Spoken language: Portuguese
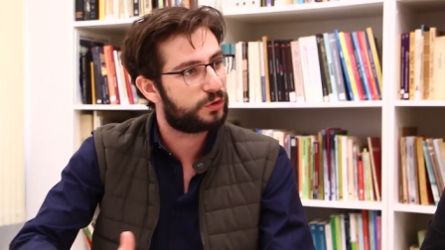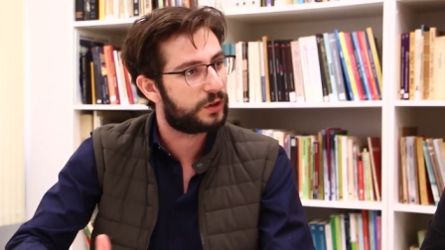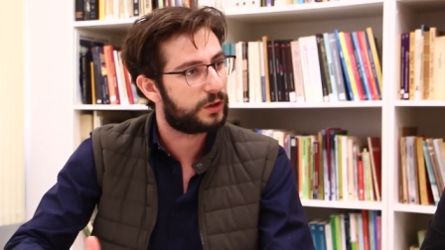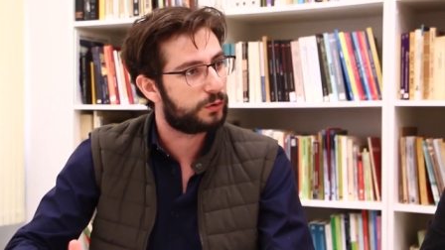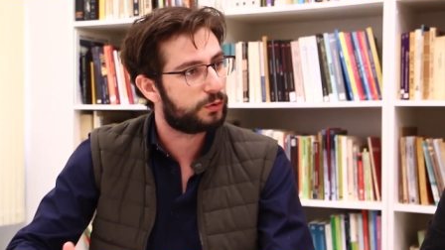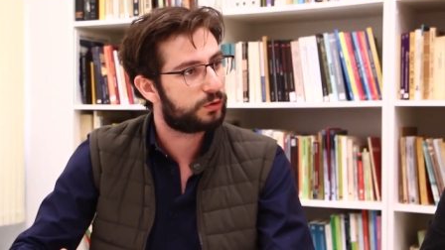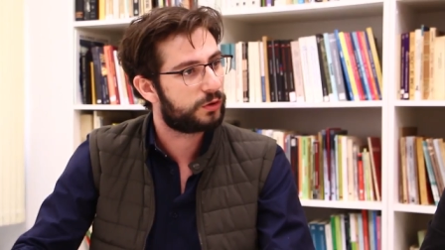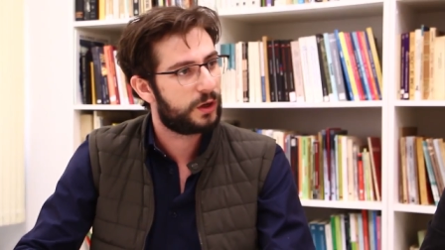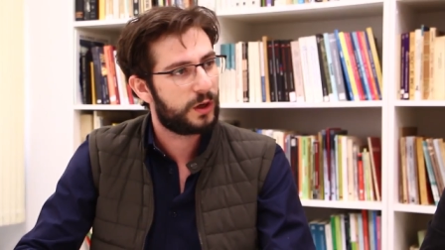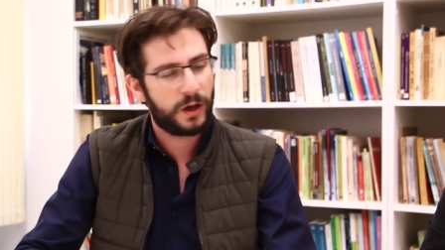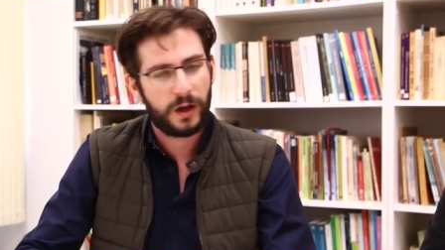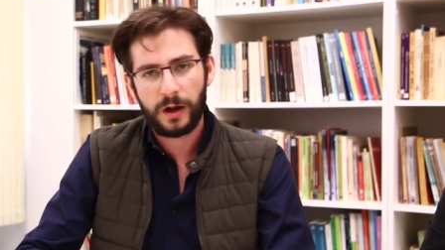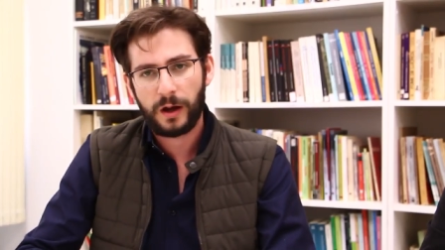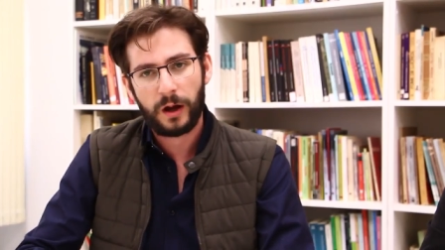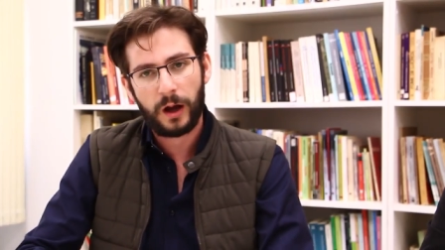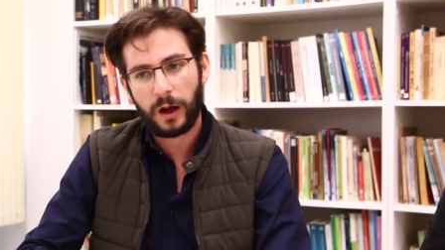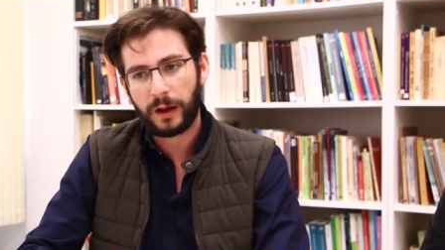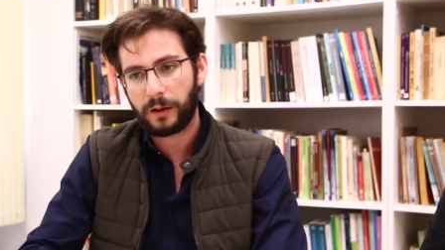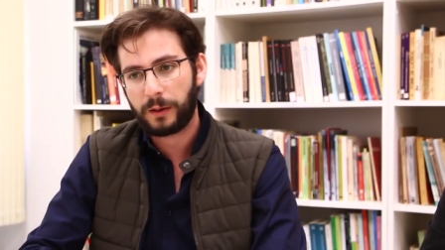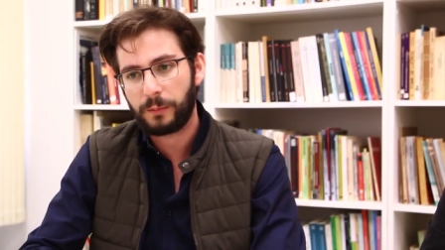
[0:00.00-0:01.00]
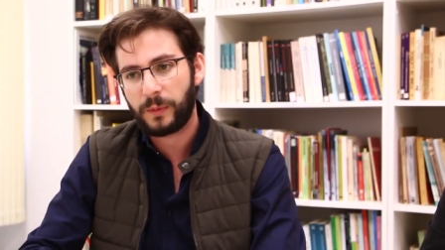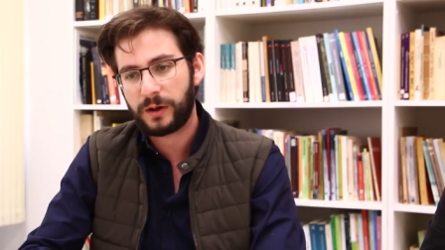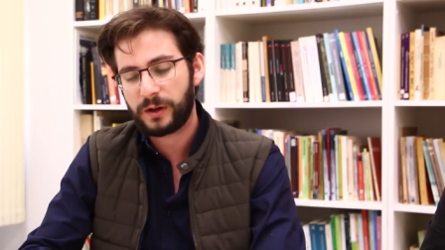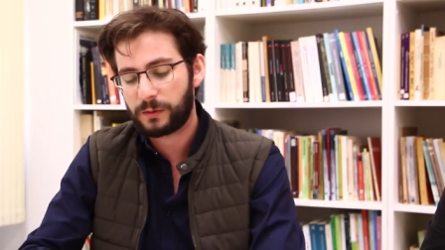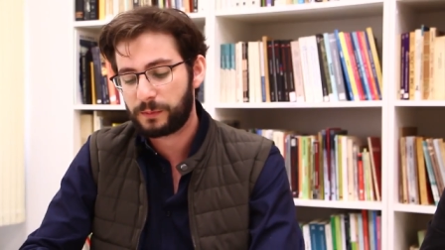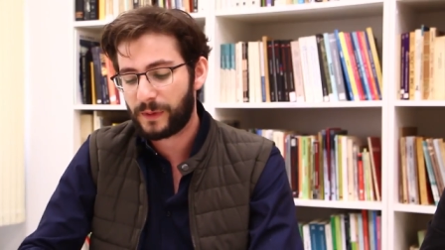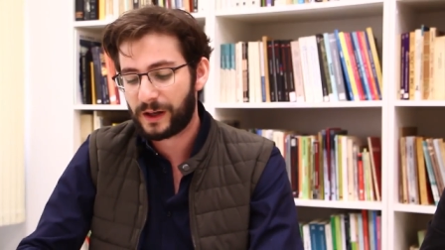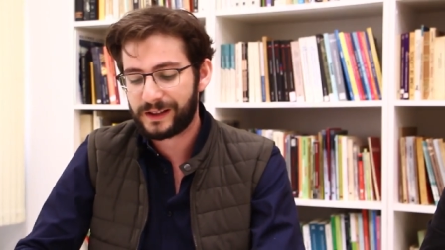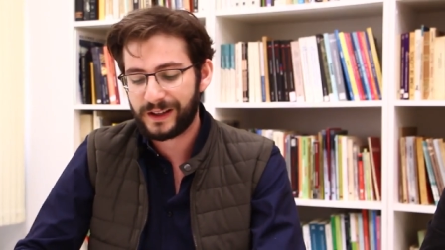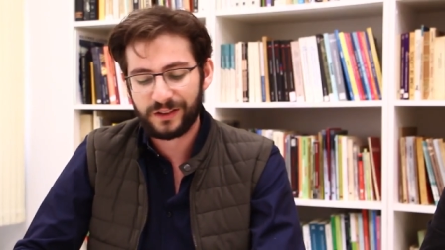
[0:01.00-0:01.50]
anos. Uma,
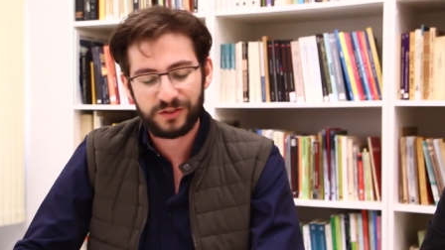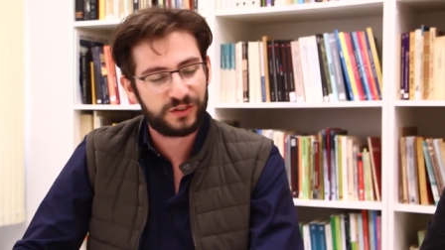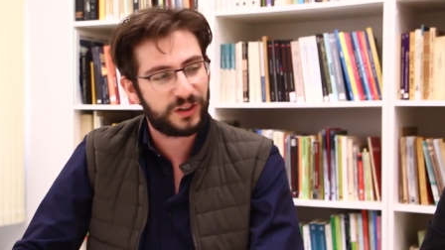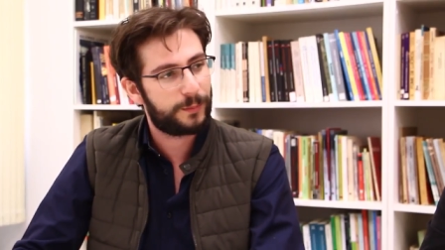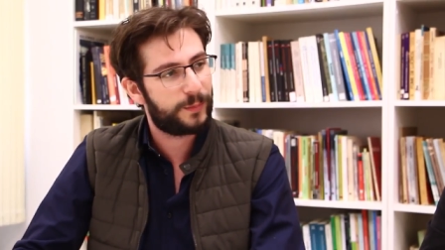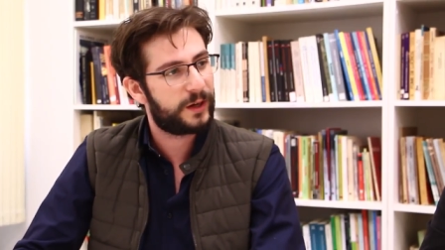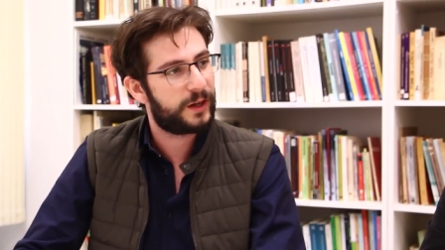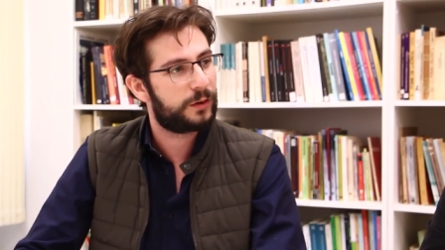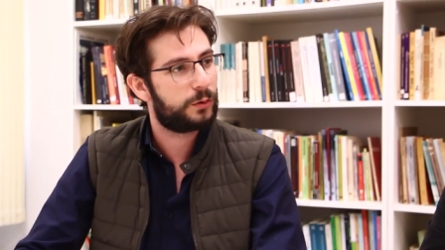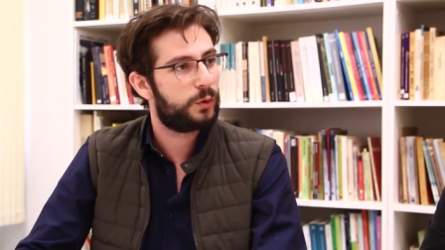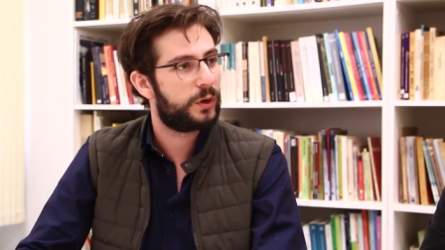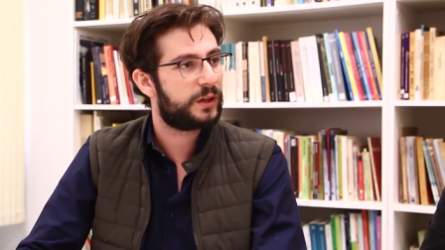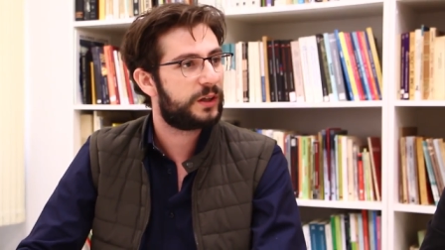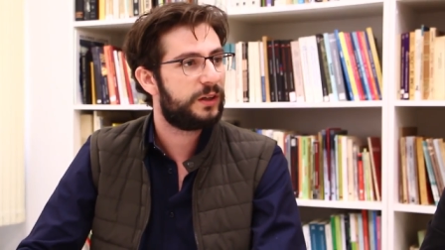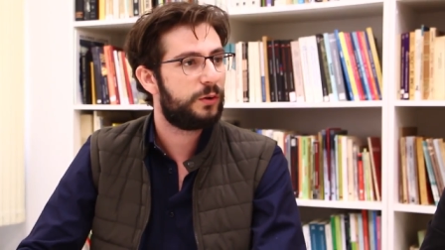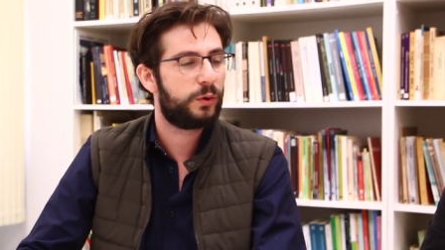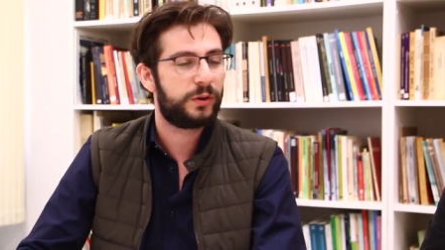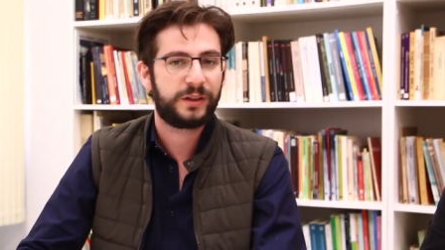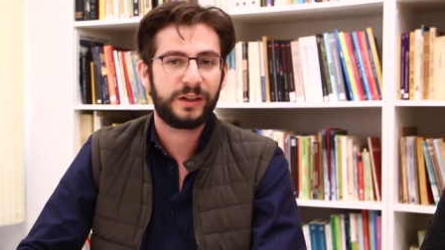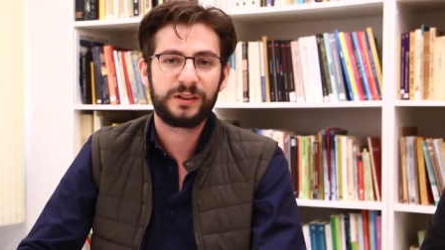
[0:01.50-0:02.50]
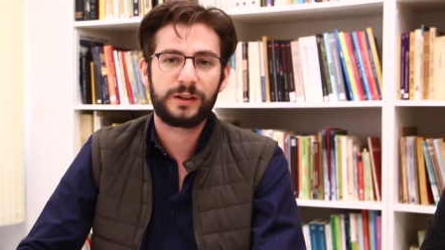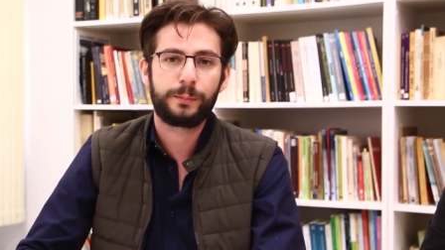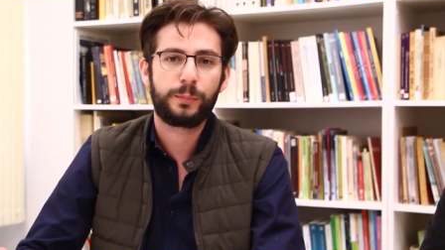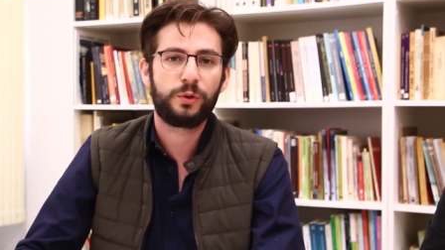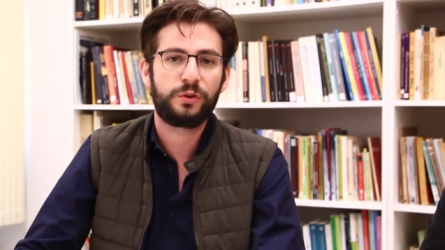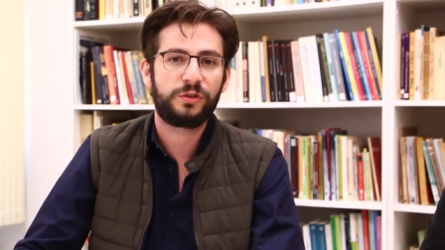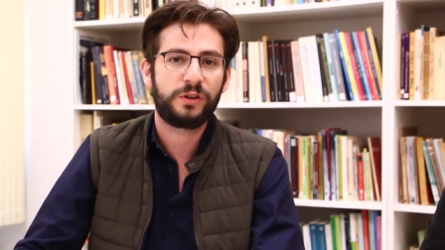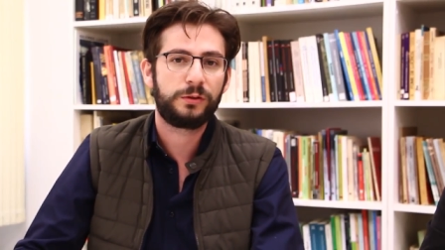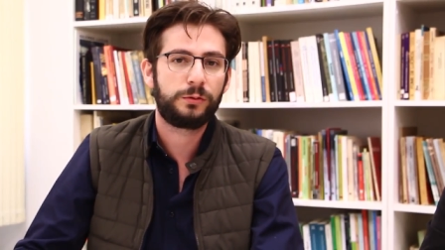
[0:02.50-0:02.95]
uma classe trabalhadora que 80%